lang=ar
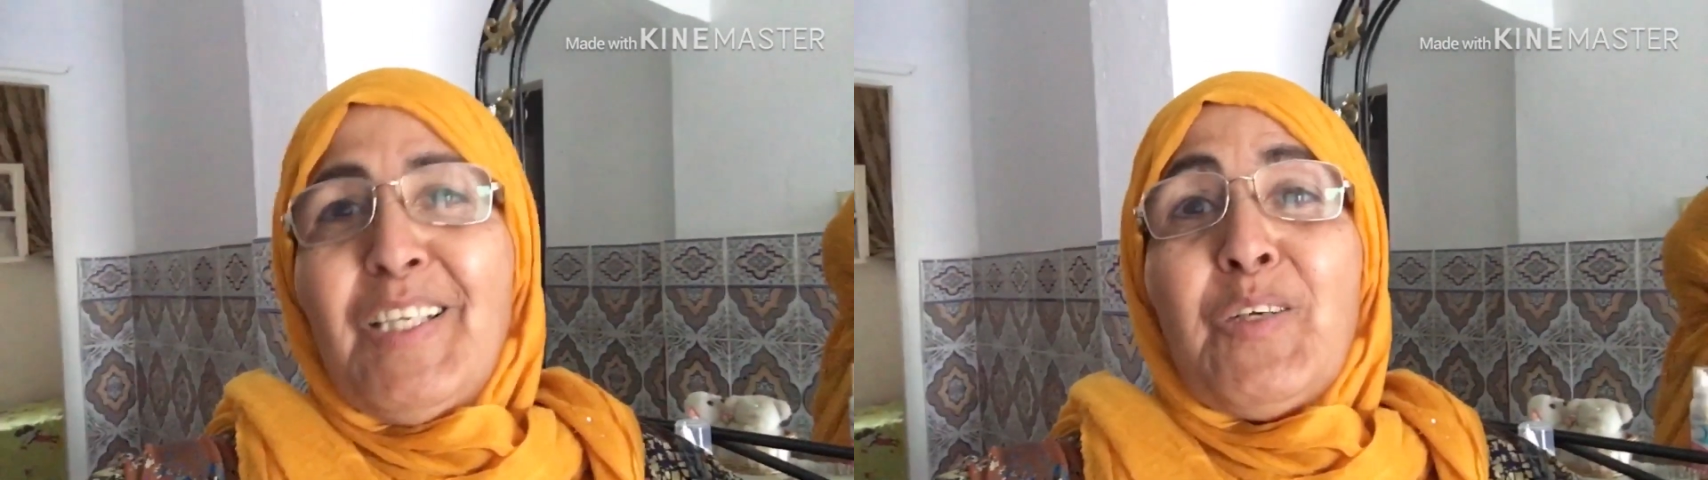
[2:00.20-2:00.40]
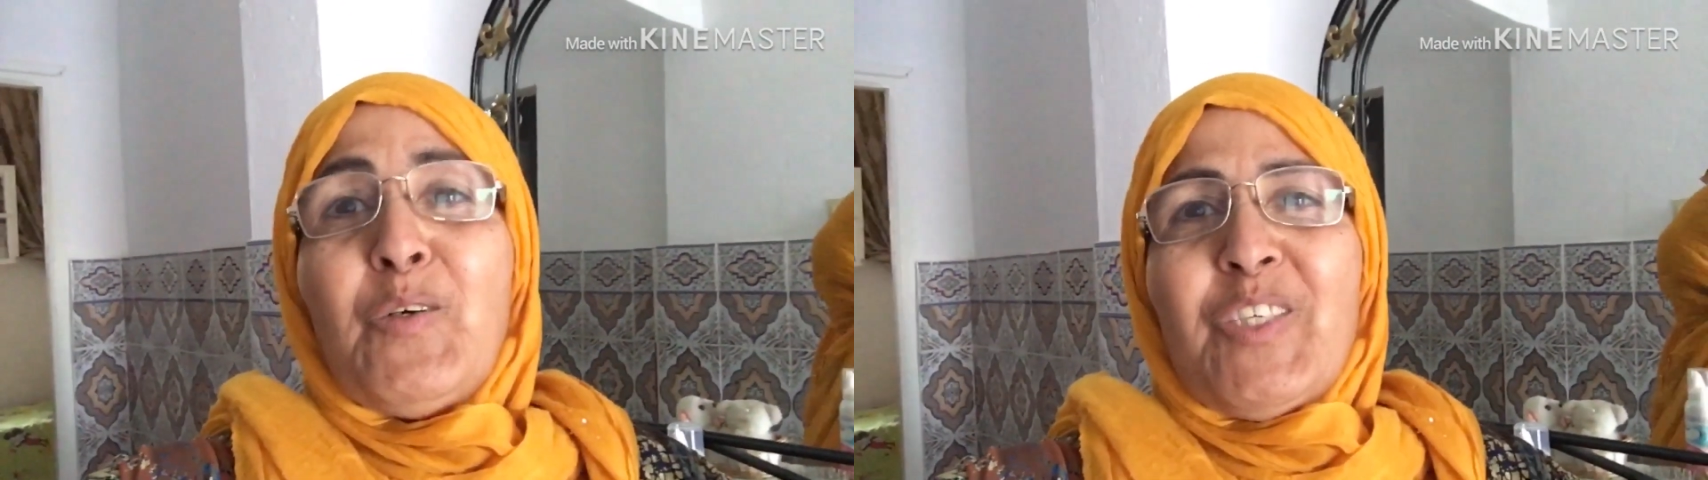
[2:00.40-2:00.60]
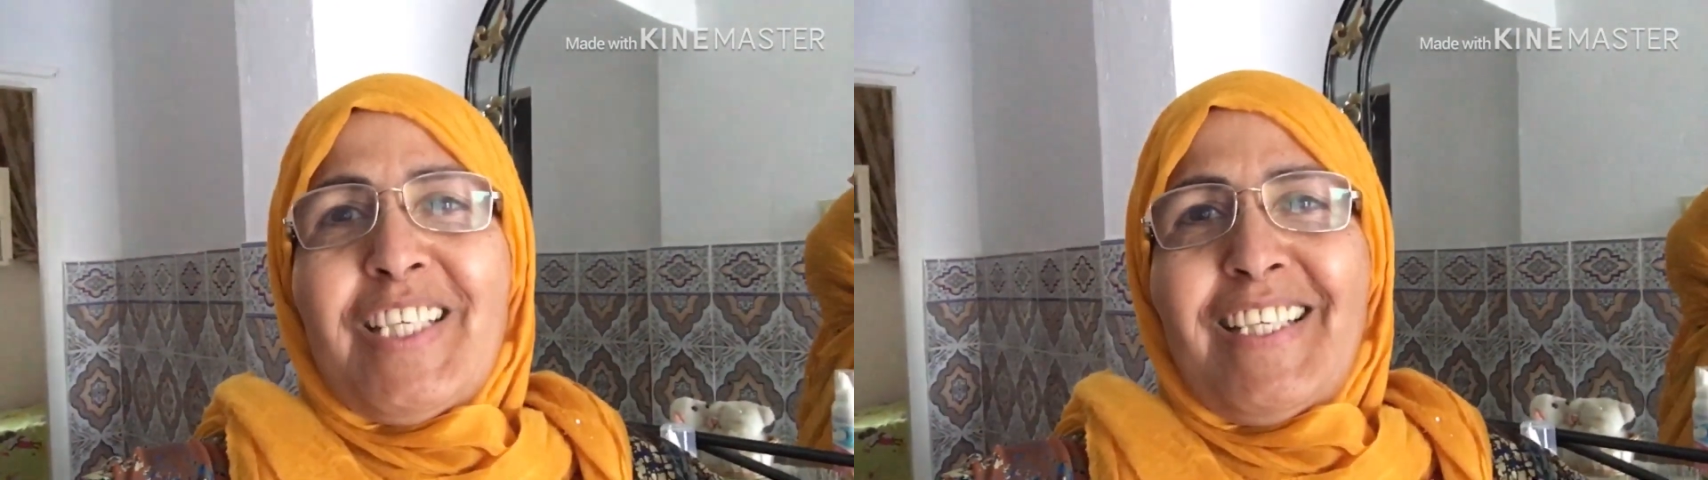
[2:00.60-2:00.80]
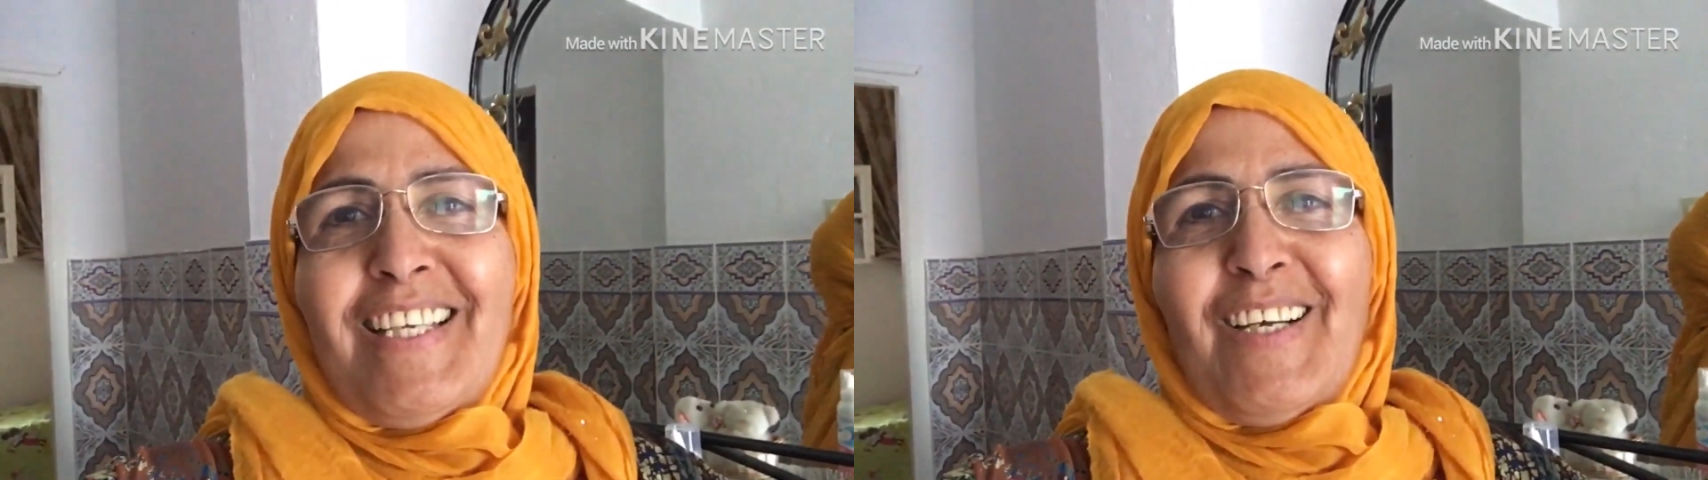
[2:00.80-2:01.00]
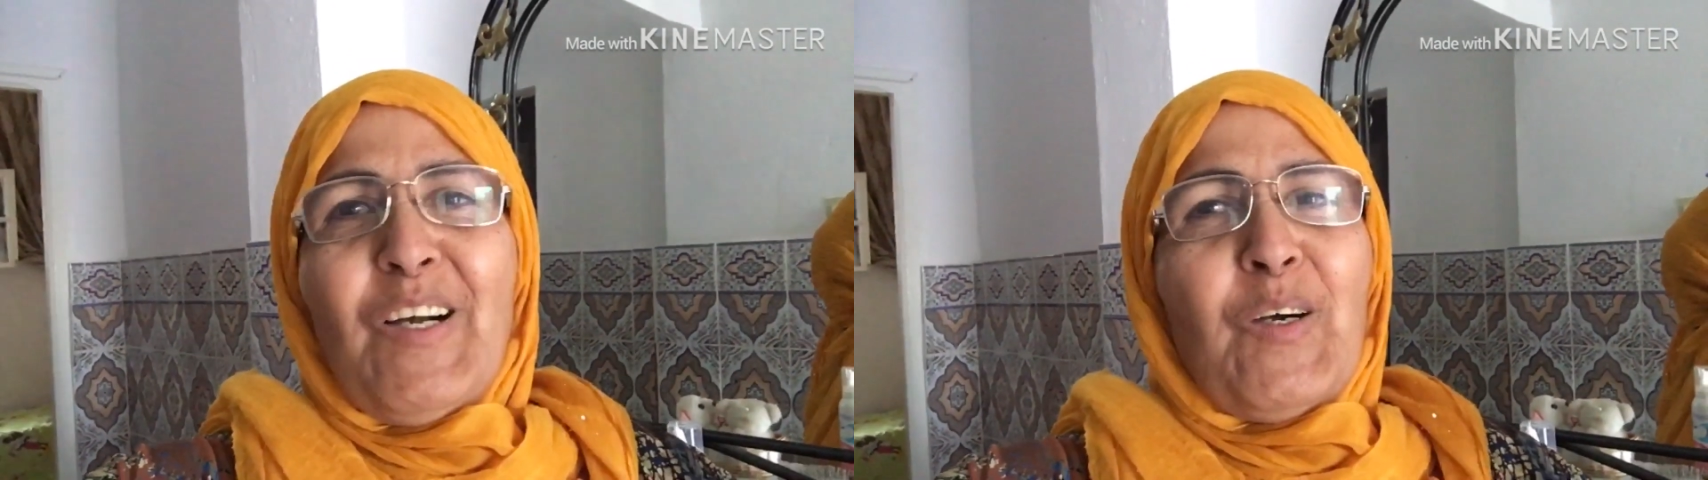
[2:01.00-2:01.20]

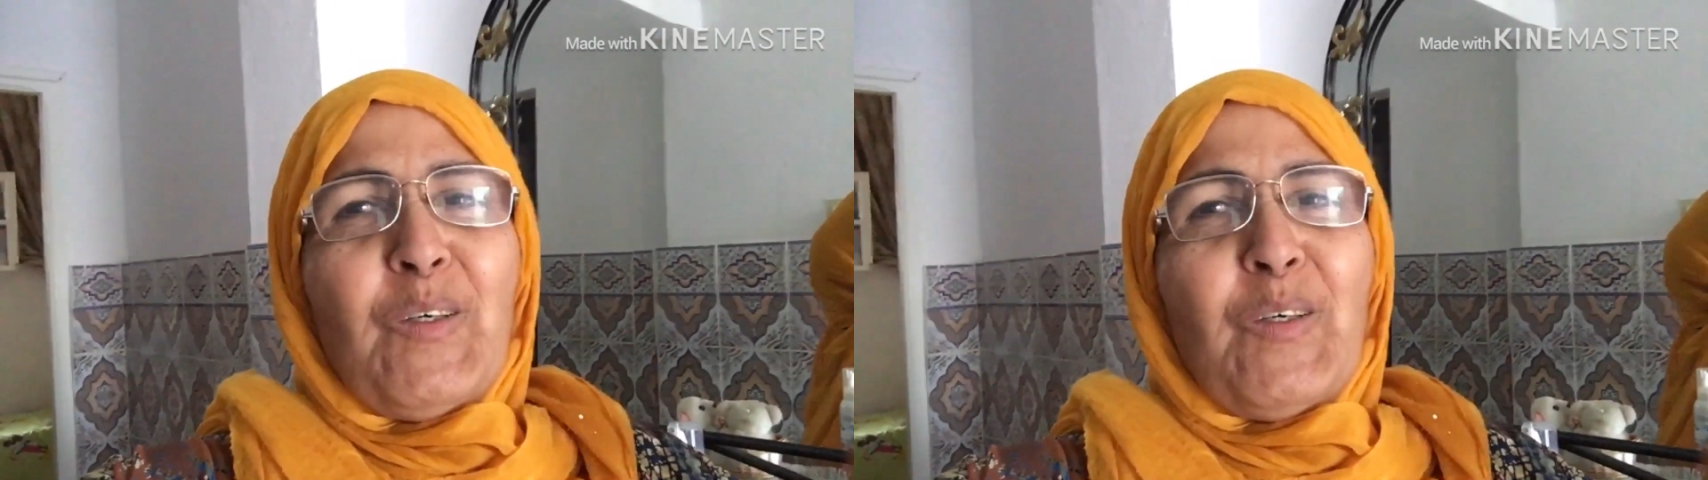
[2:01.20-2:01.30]
للكوزينه